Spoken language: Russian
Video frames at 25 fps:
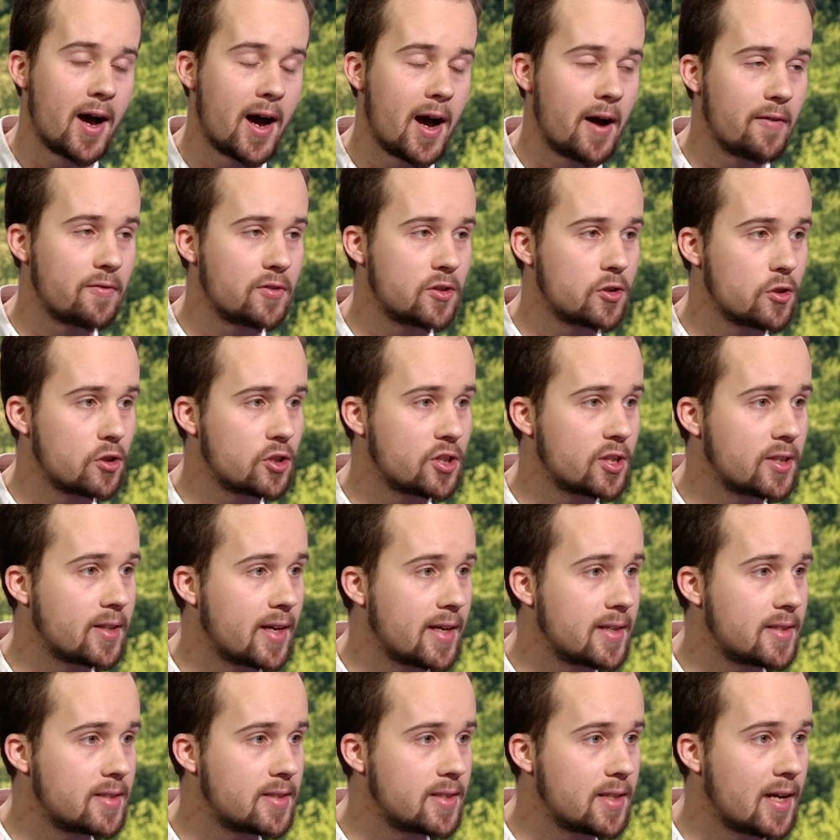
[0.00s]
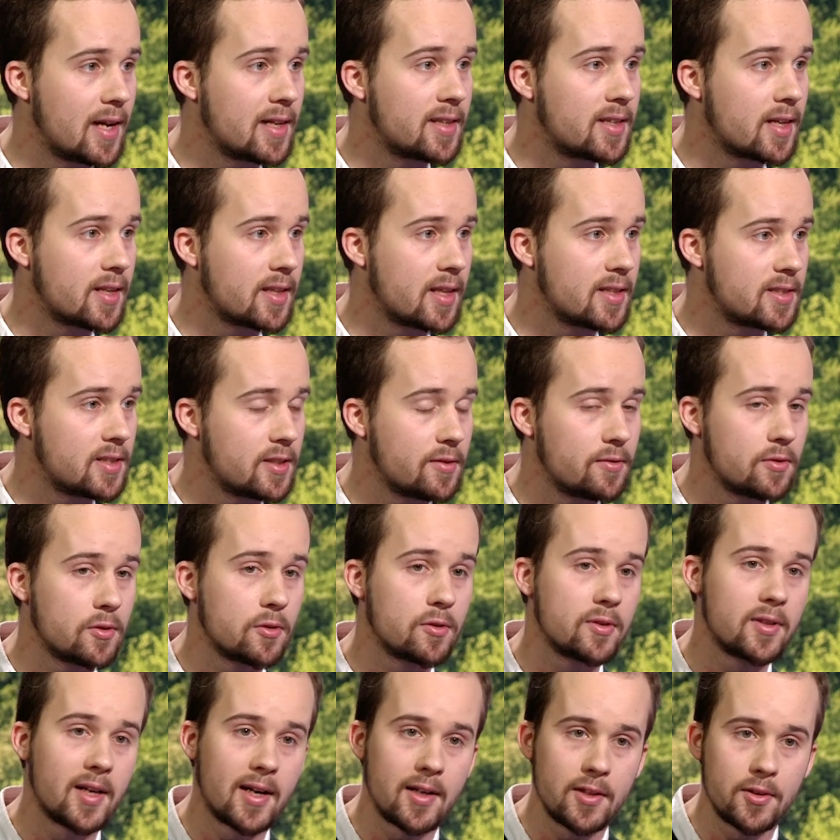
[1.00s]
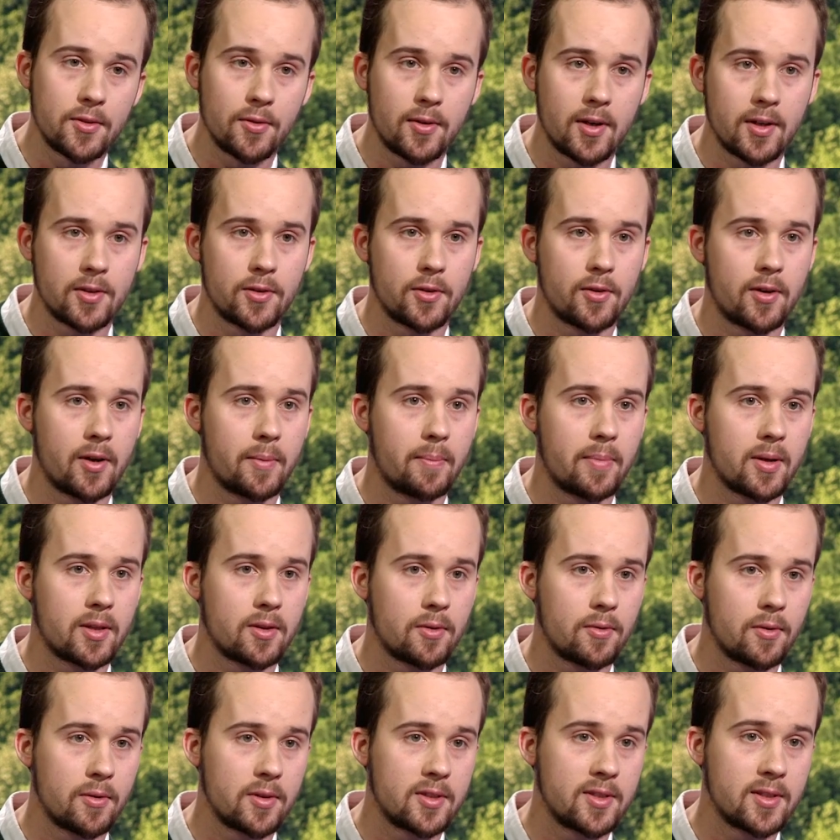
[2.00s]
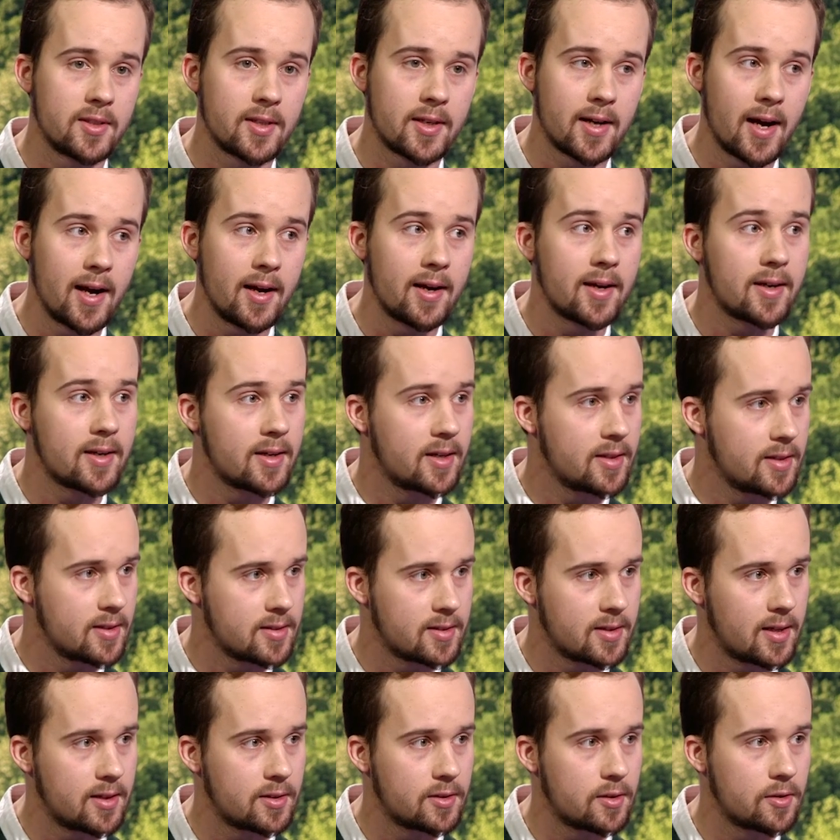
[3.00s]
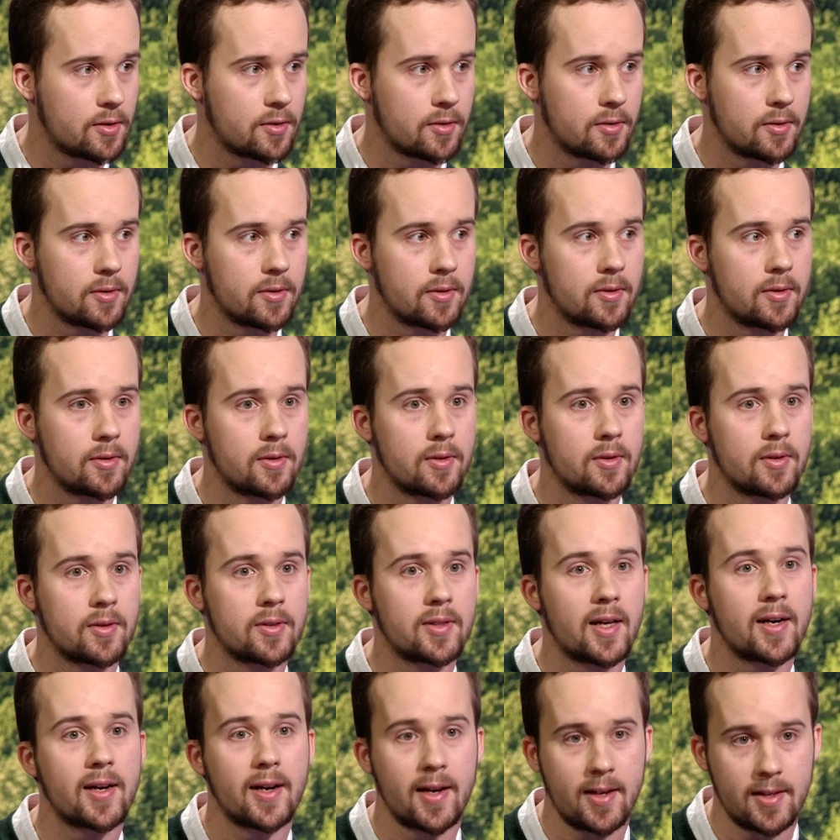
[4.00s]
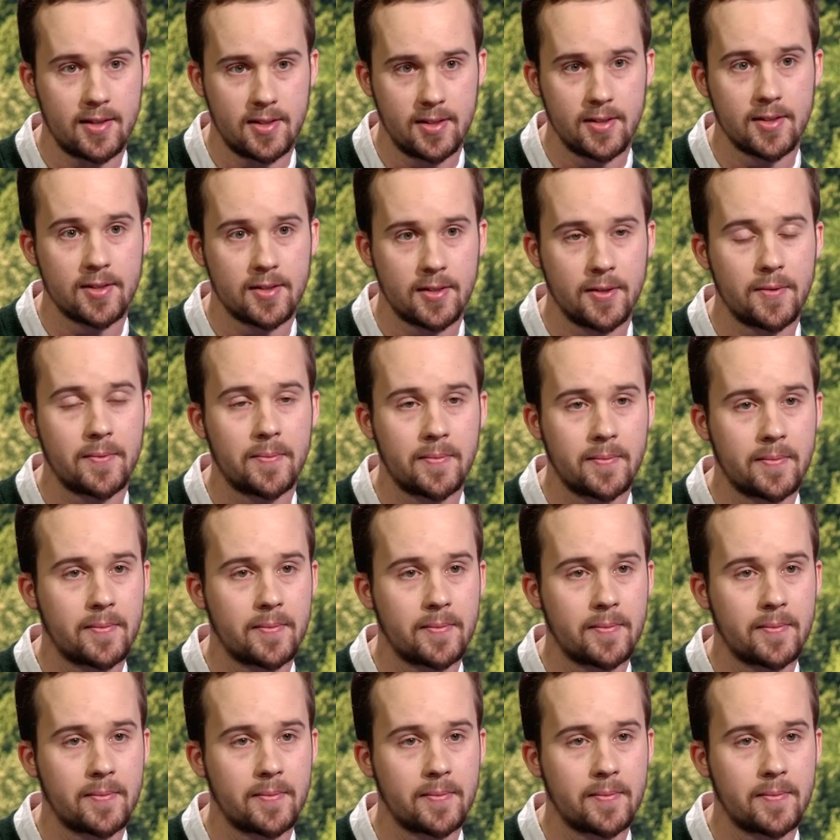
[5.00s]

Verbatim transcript: а все же найти альтернативную дату, которая подходит как организатору, э, так и артисту.